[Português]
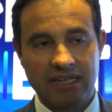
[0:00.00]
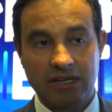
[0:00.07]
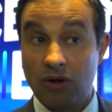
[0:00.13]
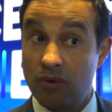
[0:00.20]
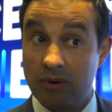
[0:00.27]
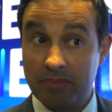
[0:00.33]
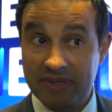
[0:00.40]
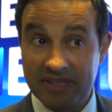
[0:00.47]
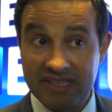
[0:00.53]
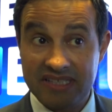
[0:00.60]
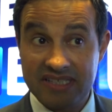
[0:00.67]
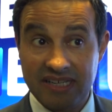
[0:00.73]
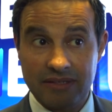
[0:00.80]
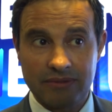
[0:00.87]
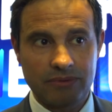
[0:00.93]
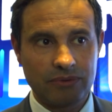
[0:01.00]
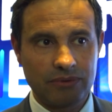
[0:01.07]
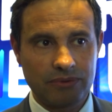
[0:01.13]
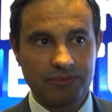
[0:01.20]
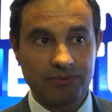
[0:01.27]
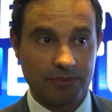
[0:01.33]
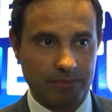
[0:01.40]
com aplicação
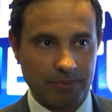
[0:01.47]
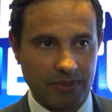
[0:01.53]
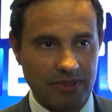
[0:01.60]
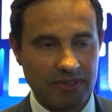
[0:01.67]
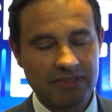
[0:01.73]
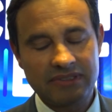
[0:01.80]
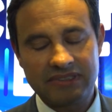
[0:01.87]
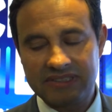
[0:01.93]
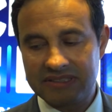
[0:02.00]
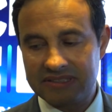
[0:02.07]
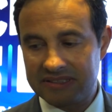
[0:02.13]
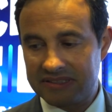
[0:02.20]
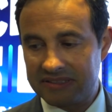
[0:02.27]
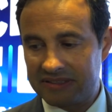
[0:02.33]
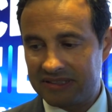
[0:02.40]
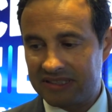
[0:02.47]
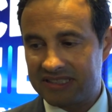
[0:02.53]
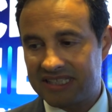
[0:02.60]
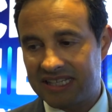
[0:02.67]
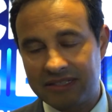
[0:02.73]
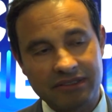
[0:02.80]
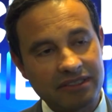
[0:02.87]
no futebol.
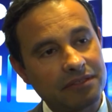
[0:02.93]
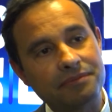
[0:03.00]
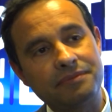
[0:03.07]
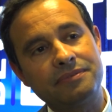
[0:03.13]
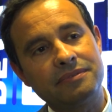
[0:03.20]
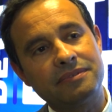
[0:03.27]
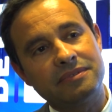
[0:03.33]
Este ano teve,